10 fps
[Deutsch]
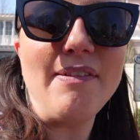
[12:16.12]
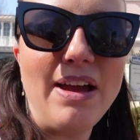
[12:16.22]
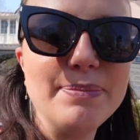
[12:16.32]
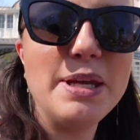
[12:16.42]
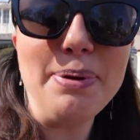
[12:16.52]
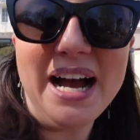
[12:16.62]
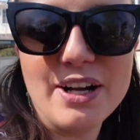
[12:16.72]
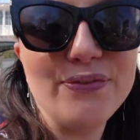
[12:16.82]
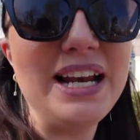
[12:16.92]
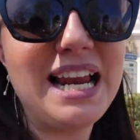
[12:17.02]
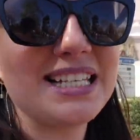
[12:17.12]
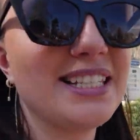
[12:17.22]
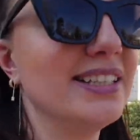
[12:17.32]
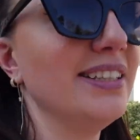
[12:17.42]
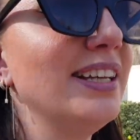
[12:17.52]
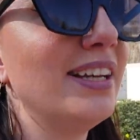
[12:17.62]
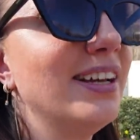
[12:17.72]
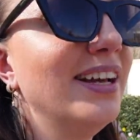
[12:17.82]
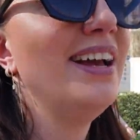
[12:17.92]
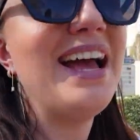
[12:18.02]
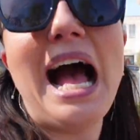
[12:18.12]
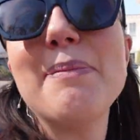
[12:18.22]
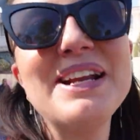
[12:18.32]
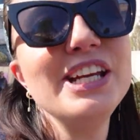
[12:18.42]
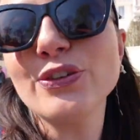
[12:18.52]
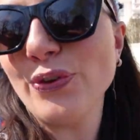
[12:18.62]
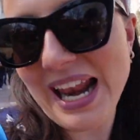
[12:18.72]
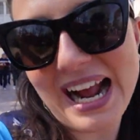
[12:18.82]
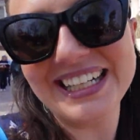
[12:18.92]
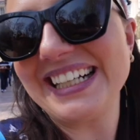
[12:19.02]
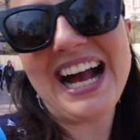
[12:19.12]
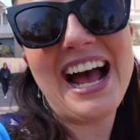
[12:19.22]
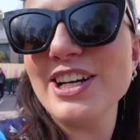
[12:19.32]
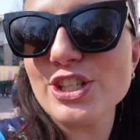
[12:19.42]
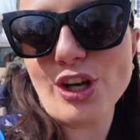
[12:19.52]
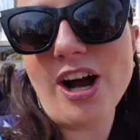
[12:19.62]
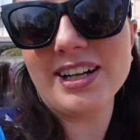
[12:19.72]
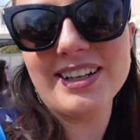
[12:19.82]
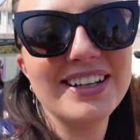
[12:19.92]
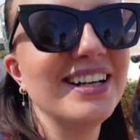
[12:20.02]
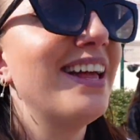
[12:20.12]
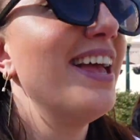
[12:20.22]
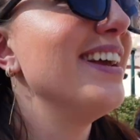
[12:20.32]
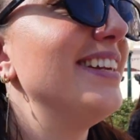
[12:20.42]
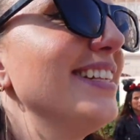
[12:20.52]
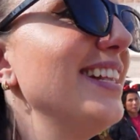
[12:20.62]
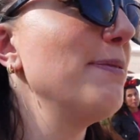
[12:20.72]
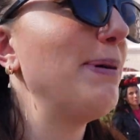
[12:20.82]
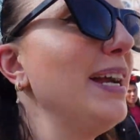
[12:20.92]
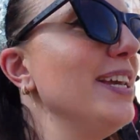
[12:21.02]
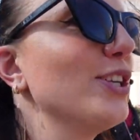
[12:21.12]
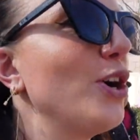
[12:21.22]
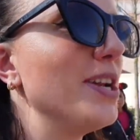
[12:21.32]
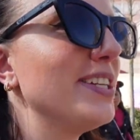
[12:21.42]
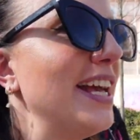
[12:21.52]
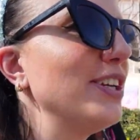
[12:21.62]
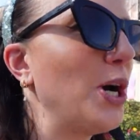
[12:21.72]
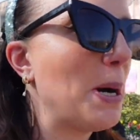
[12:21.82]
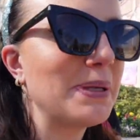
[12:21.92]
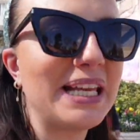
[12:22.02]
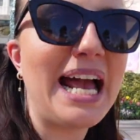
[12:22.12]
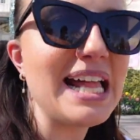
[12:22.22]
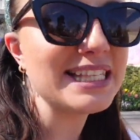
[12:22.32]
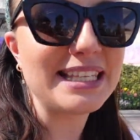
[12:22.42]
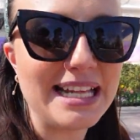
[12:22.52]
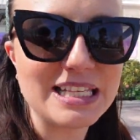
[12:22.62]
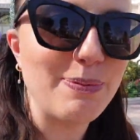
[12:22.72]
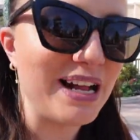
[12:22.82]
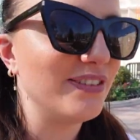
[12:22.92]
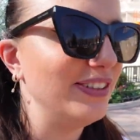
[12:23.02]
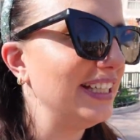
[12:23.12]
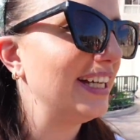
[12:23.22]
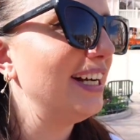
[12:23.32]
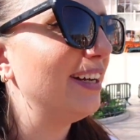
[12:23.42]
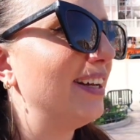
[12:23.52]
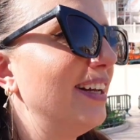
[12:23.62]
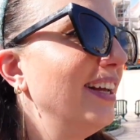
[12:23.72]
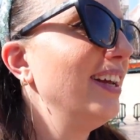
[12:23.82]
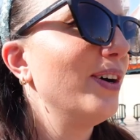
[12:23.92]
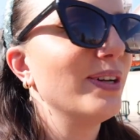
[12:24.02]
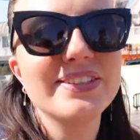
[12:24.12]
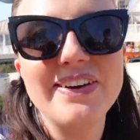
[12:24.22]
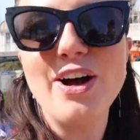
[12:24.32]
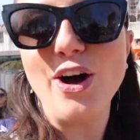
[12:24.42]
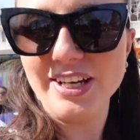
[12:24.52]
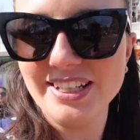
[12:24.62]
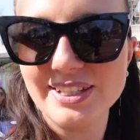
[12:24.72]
Ja, wir haben den Park verlassen, aber nicht für lange, keine Sorge. Disneyland Paris Content kommt ganz, ganz bald wieder. Und zwar heute in